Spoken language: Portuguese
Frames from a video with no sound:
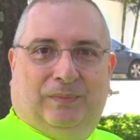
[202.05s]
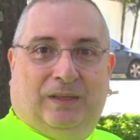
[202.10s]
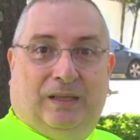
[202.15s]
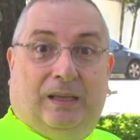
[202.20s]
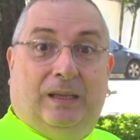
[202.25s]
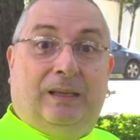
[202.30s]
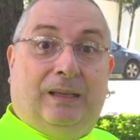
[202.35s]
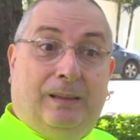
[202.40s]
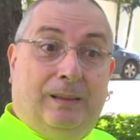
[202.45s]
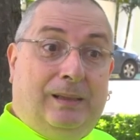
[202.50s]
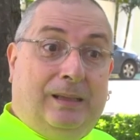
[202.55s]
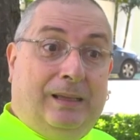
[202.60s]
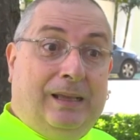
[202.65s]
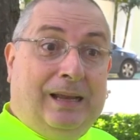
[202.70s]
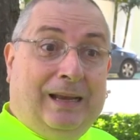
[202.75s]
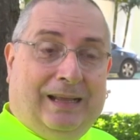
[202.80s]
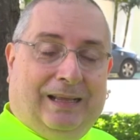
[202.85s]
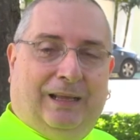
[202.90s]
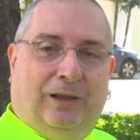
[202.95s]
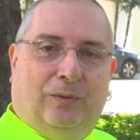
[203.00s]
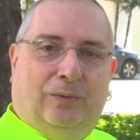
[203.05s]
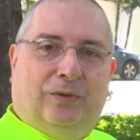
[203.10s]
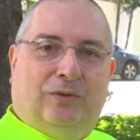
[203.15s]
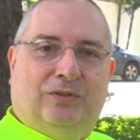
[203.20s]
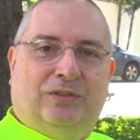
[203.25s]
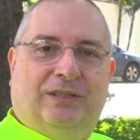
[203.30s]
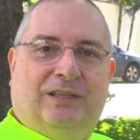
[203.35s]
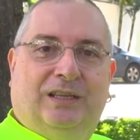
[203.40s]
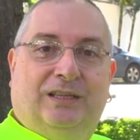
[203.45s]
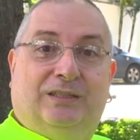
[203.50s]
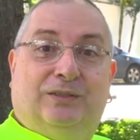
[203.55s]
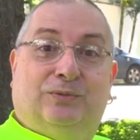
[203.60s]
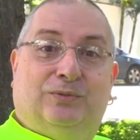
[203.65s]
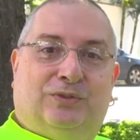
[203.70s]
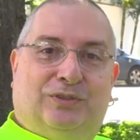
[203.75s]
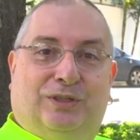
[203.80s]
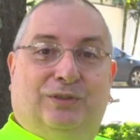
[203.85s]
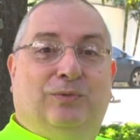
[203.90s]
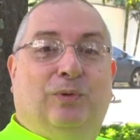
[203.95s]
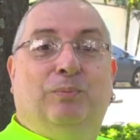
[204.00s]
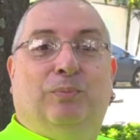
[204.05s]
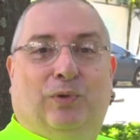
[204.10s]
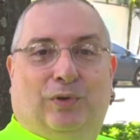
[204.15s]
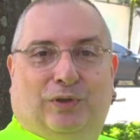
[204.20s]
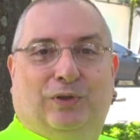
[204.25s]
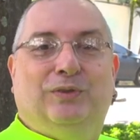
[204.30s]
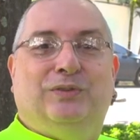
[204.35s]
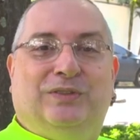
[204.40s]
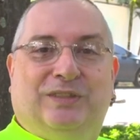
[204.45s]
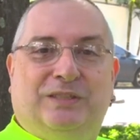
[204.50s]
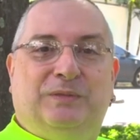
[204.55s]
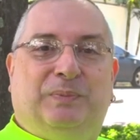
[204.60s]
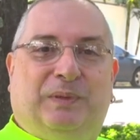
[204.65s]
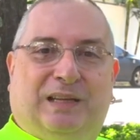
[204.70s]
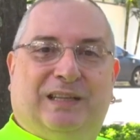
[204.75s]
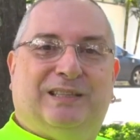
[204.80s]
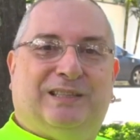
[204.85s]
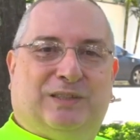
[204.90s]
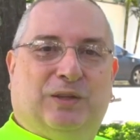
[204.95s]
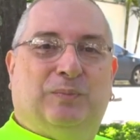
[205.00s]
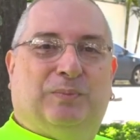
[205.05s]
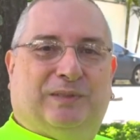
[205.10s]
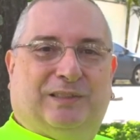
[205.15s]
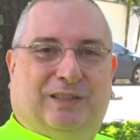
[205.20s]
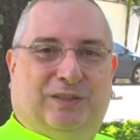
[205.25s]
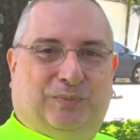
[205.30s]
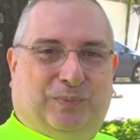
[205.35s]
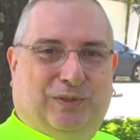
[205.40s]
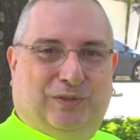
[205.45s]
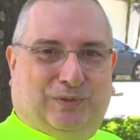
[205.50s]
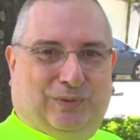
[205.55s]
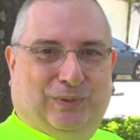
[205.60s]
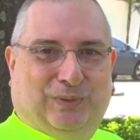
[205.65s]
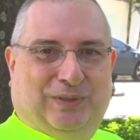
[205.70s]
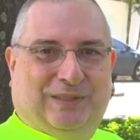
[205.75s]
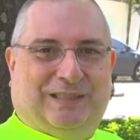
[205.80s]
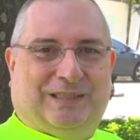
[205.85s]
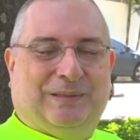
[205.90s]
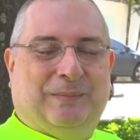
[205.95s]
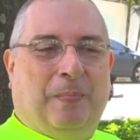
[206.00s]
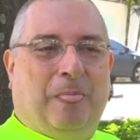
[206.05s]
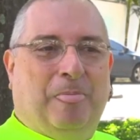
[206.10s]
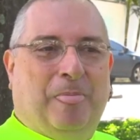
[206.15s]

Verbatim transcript: E, e, e é legal que é o seguinte, eu sirvo um pouquinho de inspiração para essas pessoas.